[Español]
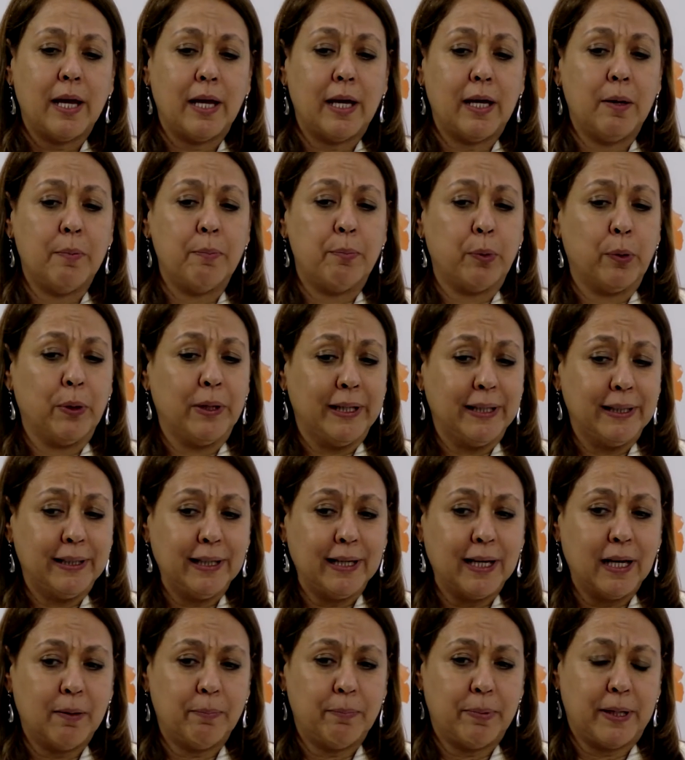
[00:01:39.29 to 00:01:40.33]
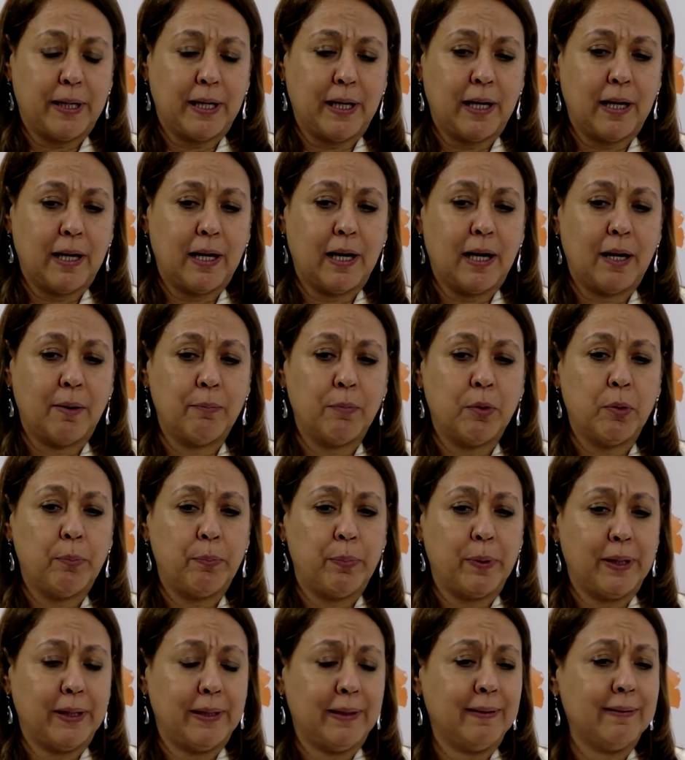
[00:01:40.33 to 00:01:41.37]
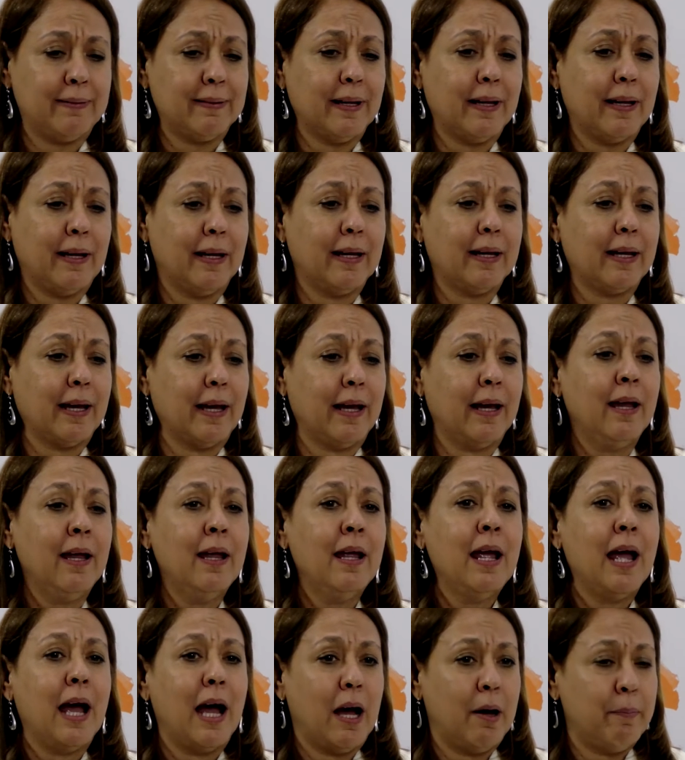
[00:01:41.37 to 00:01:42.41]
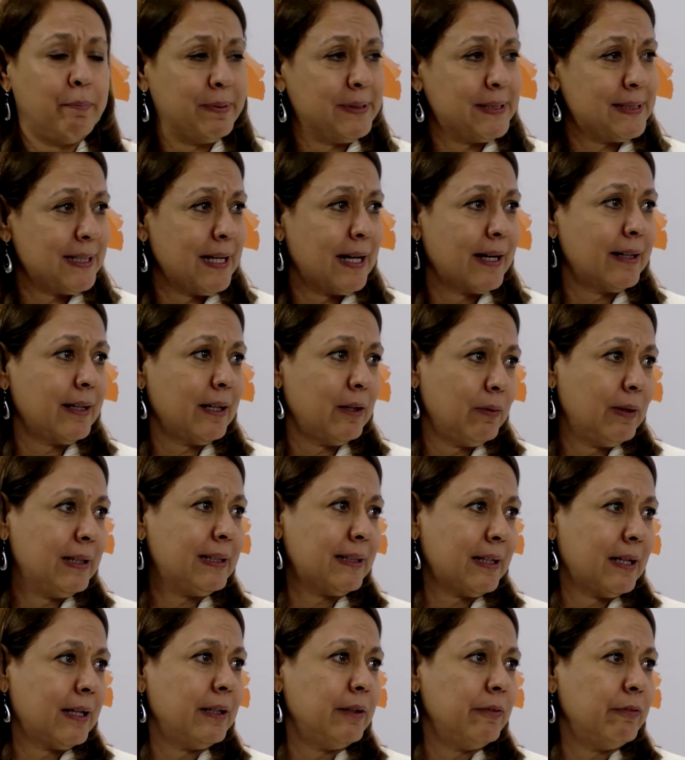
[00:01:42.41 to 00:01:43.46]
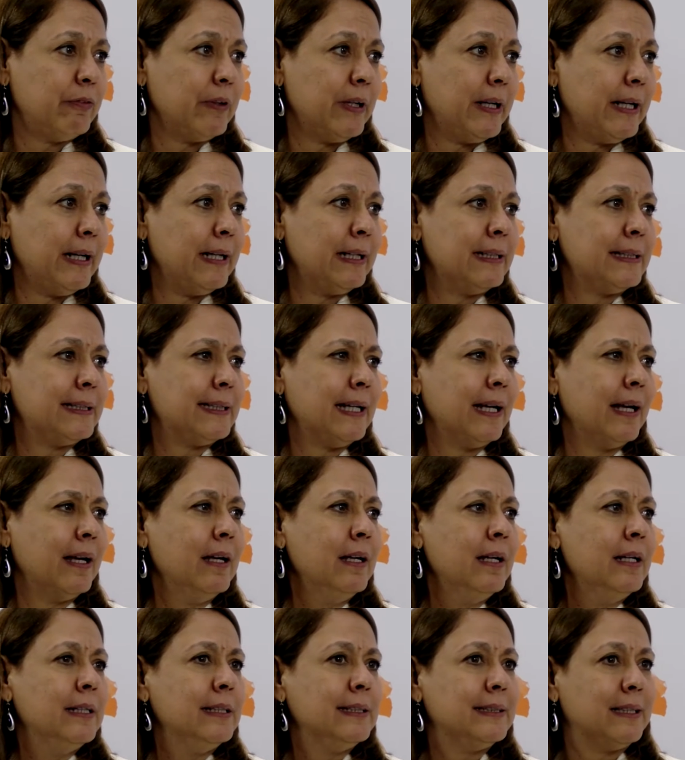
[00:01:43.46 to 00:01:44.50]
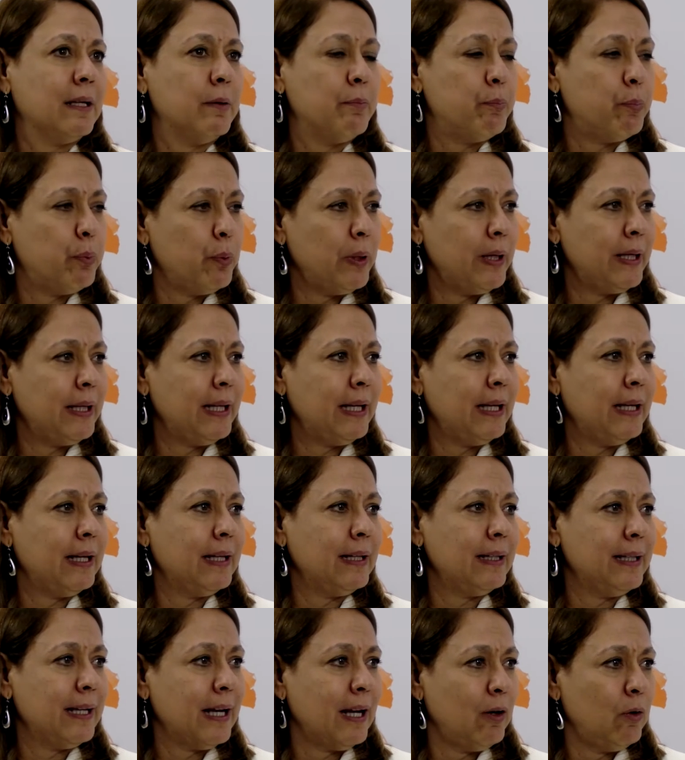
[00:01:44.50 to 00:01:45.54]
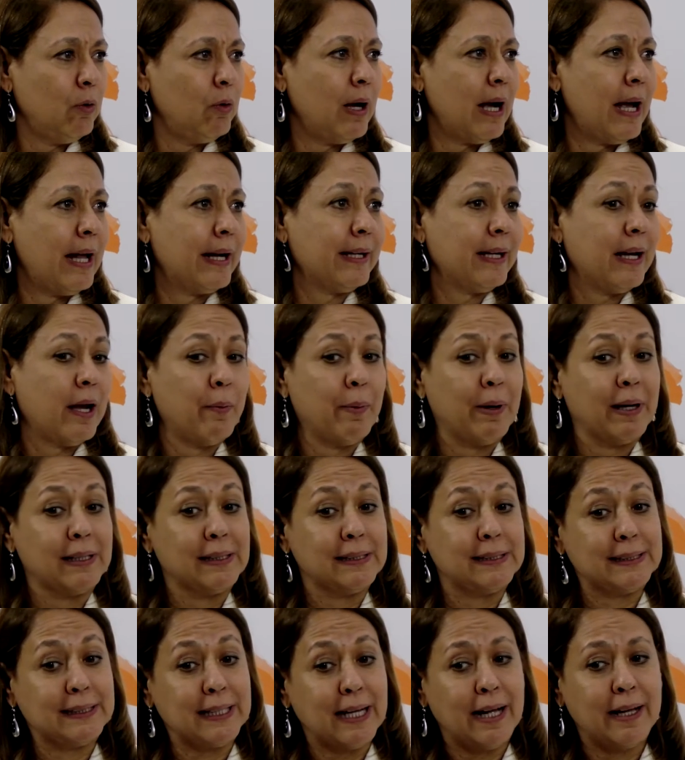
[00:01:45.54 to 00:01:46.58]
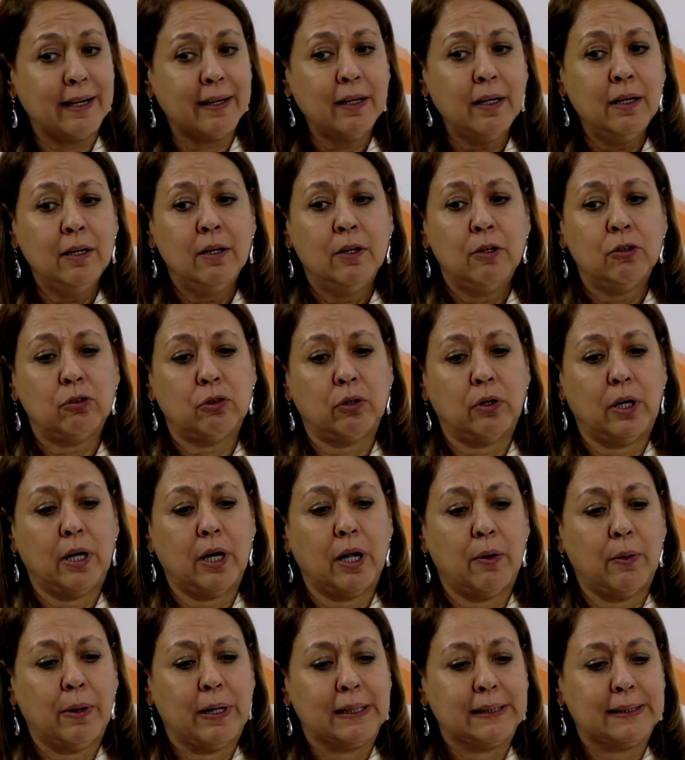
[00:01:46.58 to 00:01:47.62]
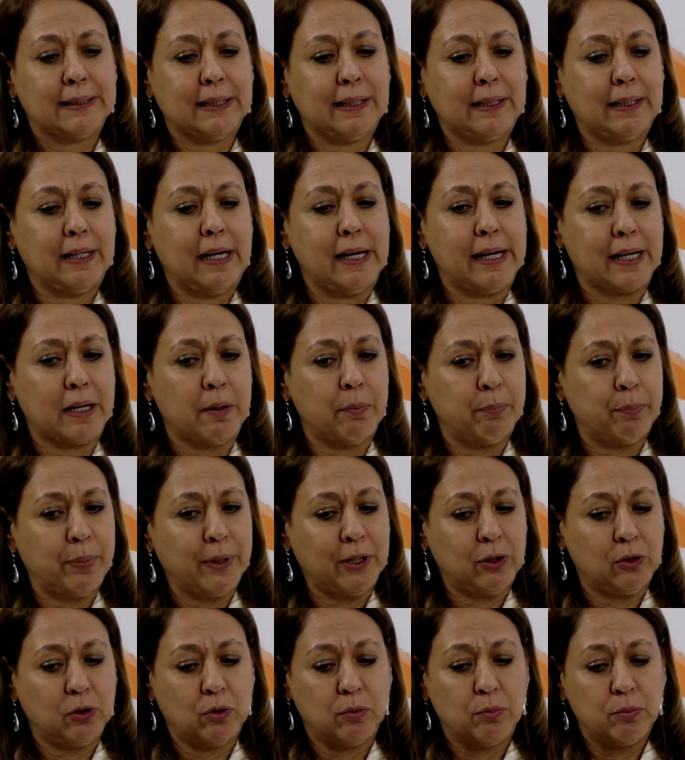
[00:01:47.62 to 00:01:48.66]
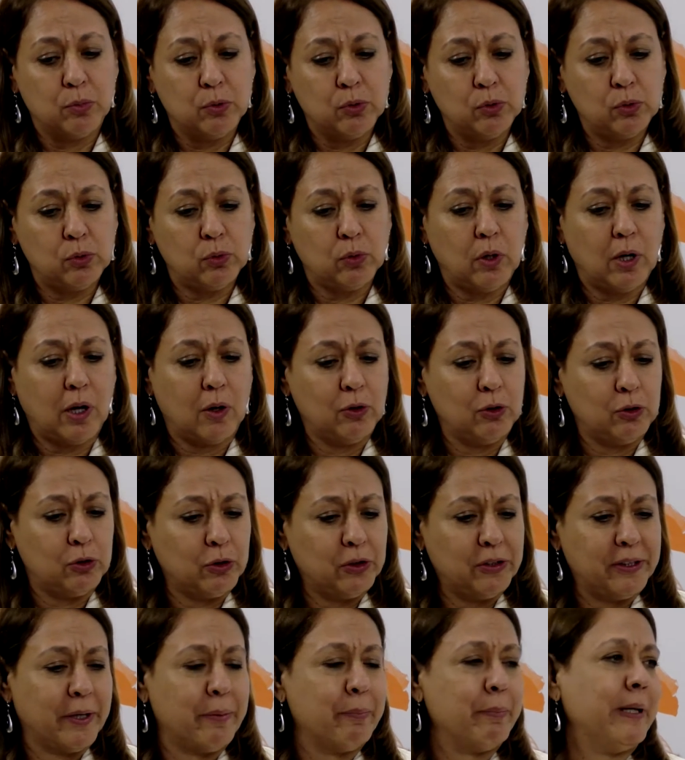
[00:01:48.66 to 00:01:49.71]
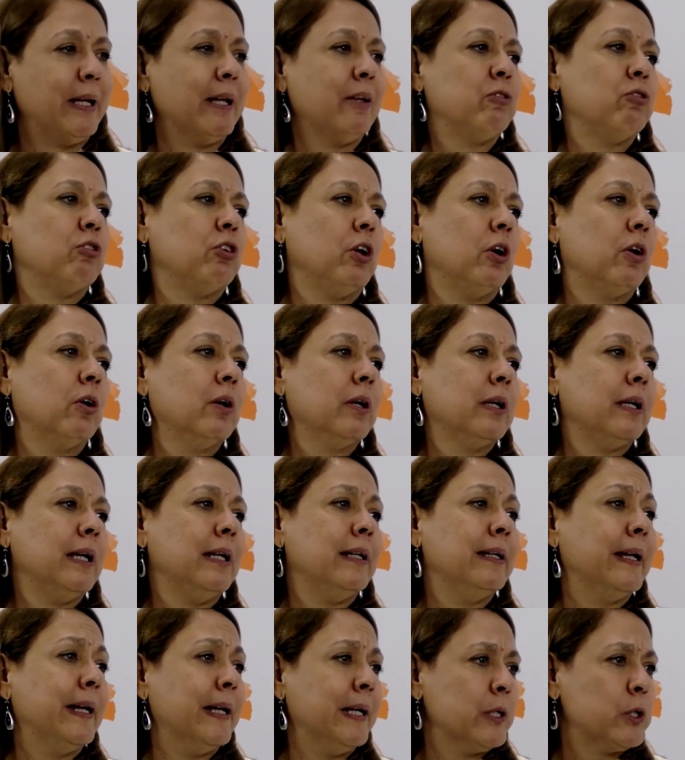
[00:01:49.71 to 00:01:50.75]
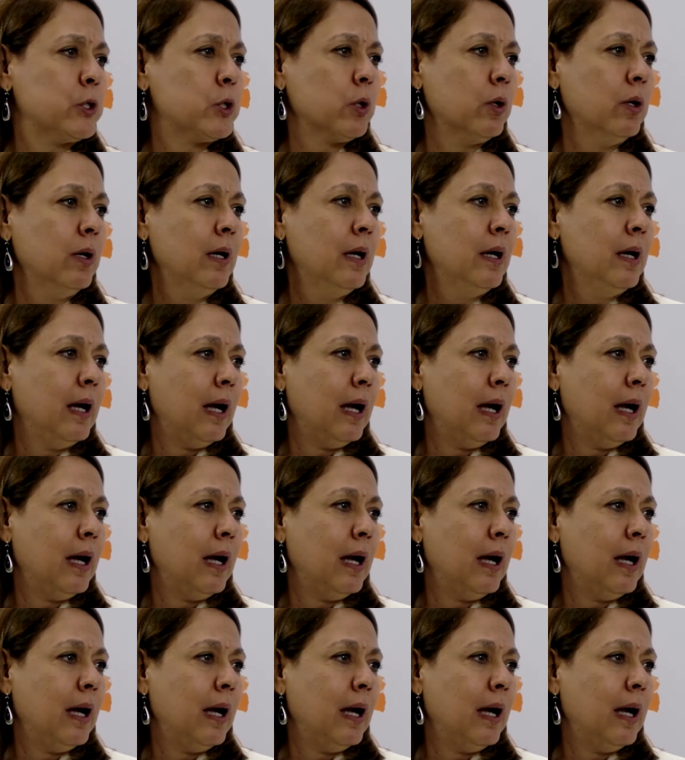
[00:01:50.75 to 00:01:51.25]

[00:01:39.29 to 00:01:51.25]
eh, política para ambos países es que a pesar de nuestras diferencias se puede dialogar y avanzar sobre la base del respeto mutuo, la autodeterminación y el derecho